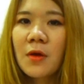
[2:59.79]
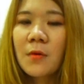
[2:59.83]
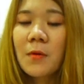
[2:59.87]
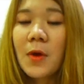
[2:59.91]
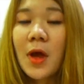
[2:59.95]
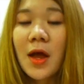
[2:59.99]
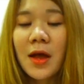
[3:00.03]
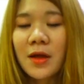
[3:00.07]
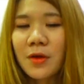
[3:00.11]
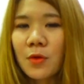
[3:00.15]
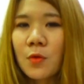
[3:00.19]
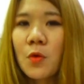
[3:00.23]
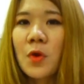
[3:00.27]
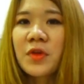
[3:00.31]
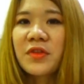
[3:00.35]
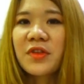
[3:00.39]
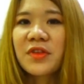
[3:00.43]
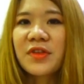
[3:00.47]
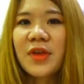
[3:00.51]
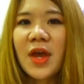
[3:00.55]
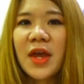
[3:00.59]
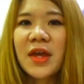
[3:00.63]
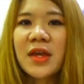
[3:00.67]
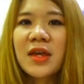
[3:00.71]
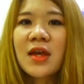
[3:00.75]
ว่าควรจะ
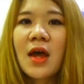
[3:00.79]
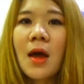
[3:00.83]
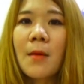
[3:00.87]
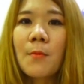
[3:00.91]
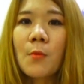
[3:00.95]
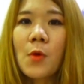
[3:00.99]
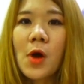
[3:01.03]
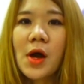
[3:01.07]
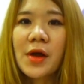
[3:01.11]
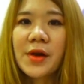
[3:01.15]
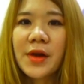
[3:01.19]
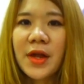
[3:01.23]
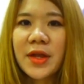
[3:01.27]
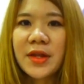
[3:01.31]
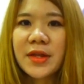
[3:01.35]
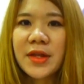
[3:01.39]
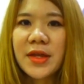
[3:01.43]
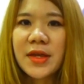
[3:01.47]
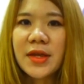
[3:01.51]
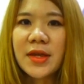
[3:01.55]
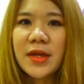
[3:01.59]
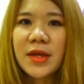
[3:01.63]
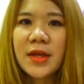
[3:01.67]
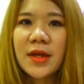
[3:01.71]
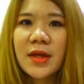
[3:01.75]
ใช้คำว่าอะไร
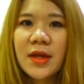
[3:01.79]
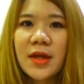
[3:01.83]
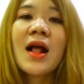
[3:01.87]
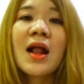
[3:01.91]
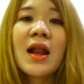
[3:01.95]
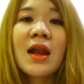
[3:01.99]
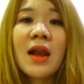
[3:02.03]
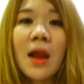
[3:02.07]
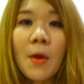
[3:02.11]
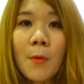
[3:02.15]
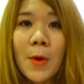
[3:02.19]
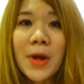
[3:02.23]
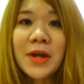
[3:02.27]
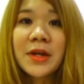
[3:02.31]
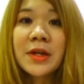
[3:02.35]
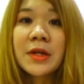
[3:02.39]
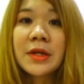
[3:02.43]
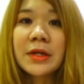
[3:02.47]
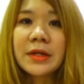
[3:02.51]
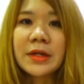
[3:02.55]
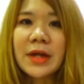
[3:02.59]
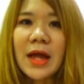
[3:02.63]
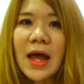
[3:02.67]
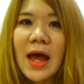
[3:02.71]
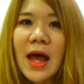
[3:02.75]
ดีและวันห
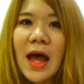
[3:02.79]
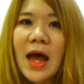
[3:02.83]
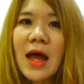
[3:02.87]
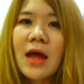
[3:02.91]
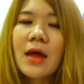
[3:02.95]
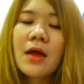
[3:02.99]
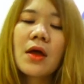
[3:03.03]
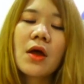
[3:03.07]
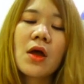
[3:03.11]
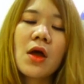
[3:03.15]
นึ่งนะคะ